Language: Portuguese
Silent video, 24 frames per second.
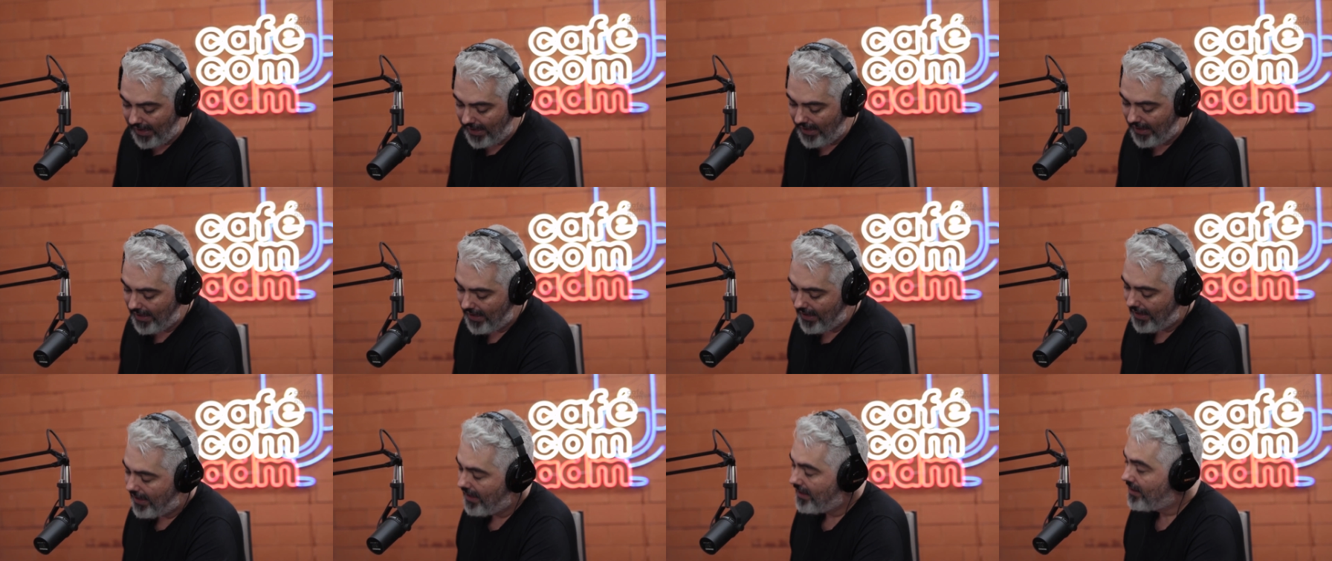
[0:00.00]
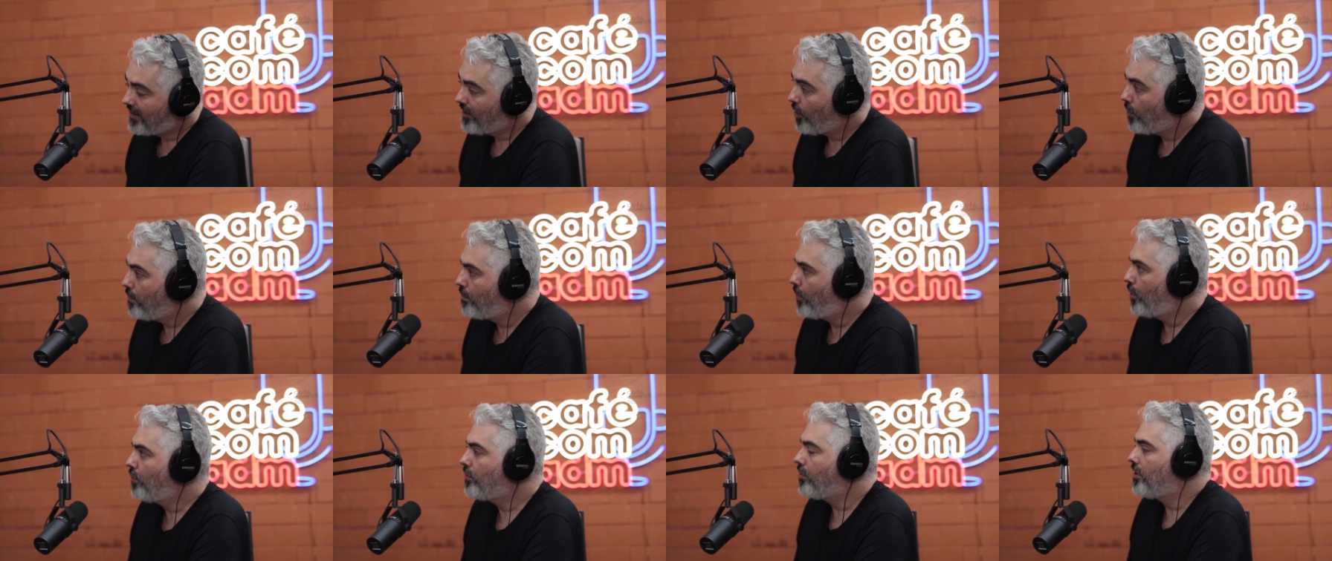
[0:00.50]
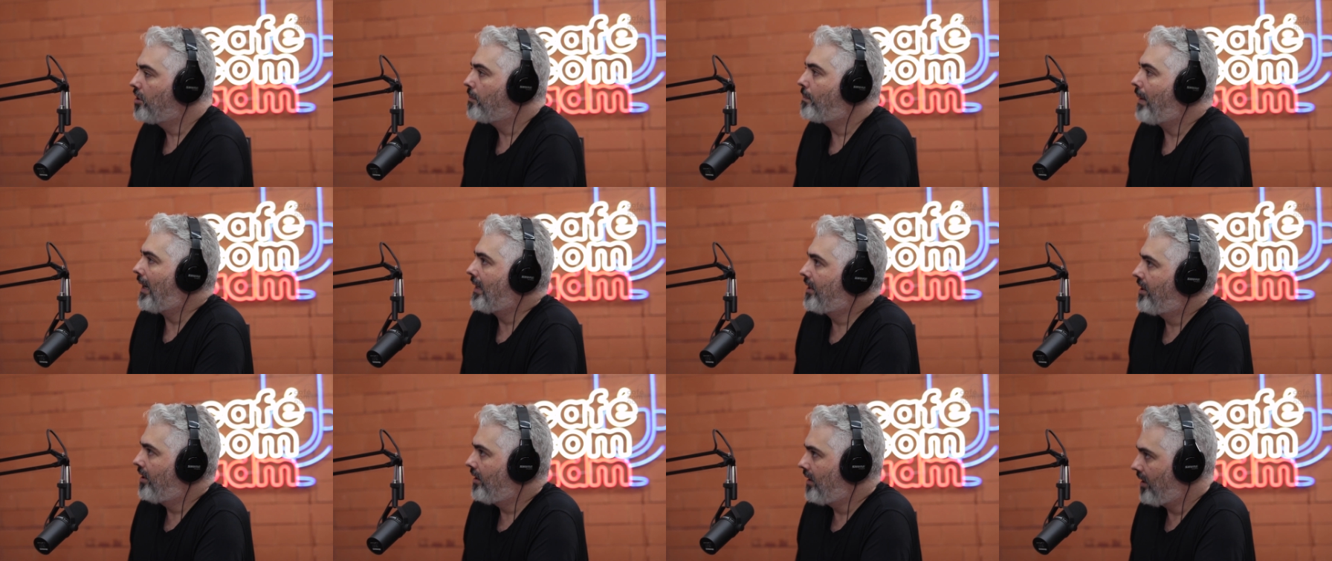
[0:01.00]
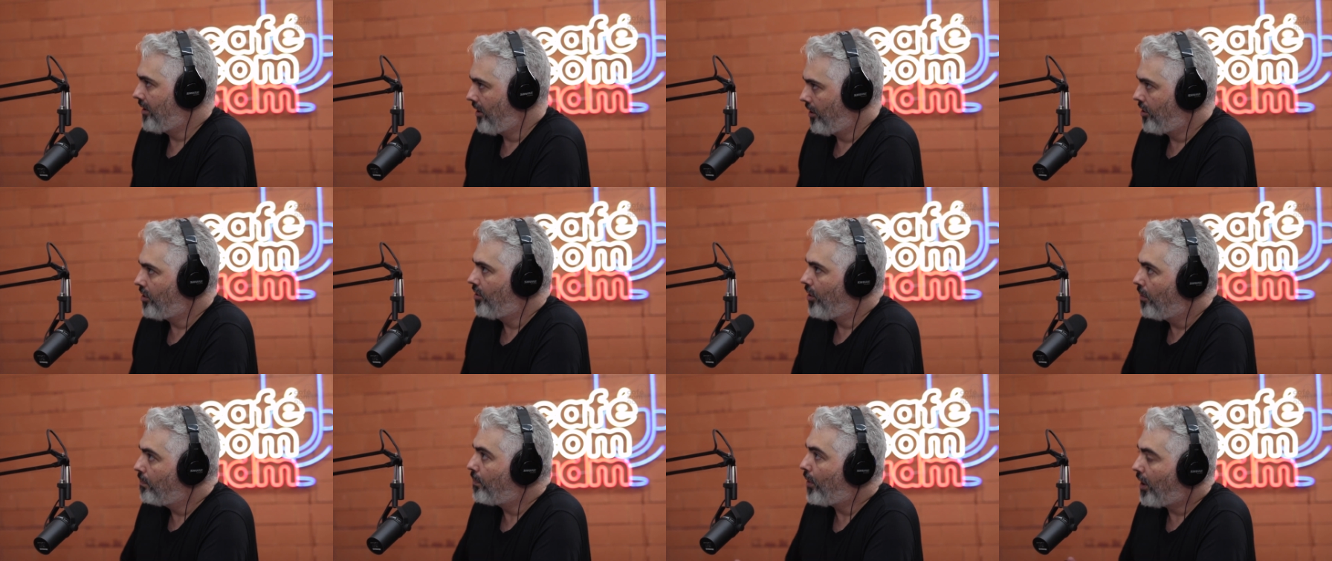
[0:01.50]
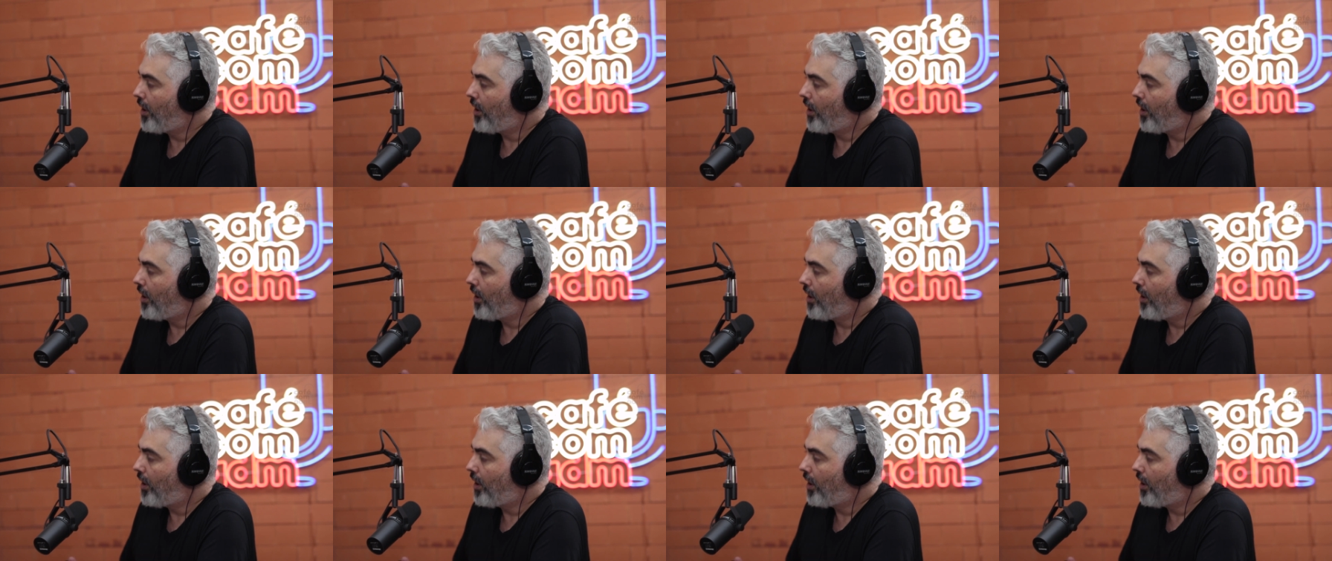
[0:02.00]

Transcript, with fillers: E seu ponto de partida, a gente não